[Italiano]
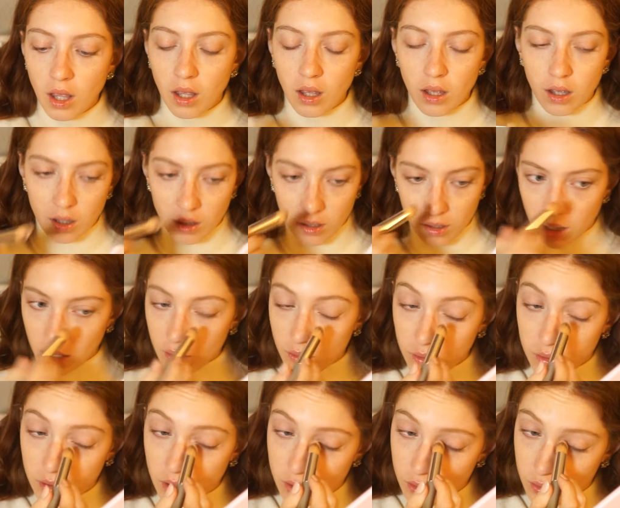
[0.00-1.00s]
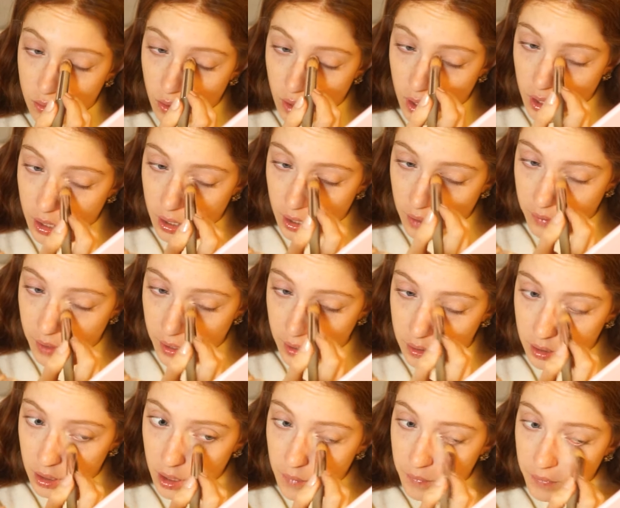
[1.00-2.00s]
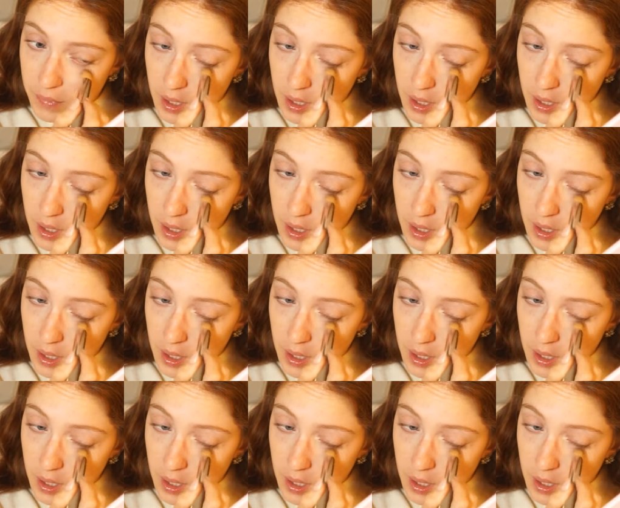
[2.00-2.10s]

eh, e quindi sono arrivati